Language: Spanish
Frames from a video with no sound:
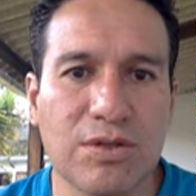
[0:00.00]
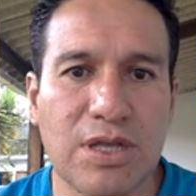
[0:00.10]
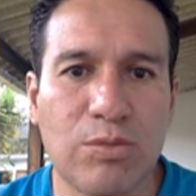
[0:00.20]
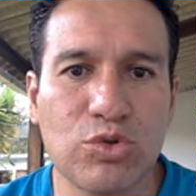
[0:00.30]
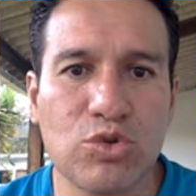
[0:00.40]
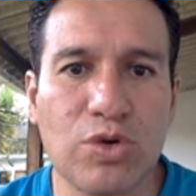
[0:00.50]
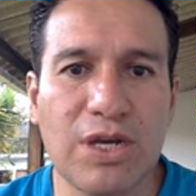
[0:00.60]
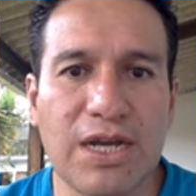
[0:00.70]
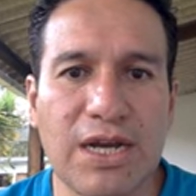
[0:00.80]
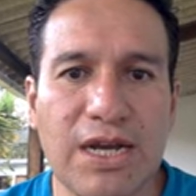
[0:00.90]
Damos un
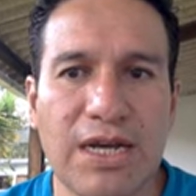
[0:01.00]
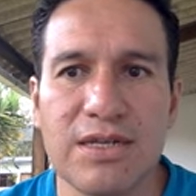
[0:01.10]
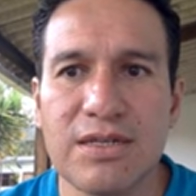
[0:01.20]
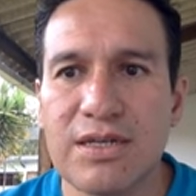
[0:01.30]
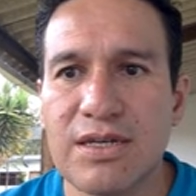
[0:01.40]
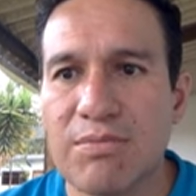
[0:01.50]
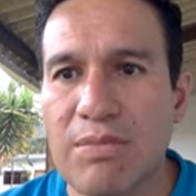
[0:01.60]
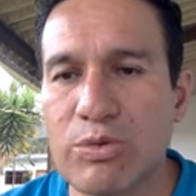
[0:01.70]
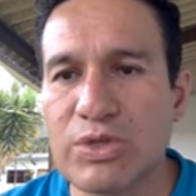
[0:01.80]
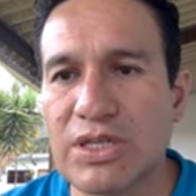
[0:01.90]
clic acá
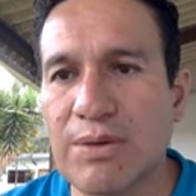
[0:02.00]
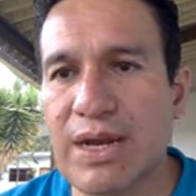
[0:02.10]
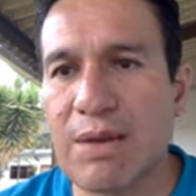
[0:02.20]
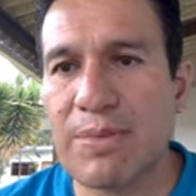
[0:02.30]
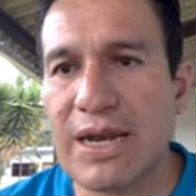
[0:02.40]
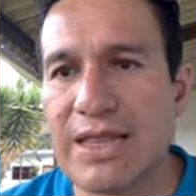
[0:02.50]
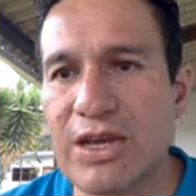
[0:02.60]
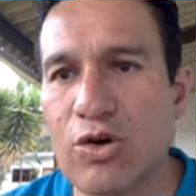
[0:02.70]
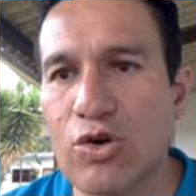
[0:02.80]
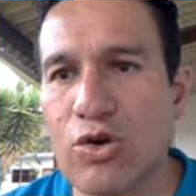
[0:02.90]
Vamos a activar el panel de
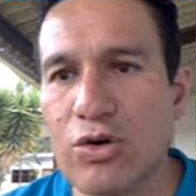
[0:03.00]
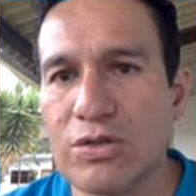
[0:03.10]
color.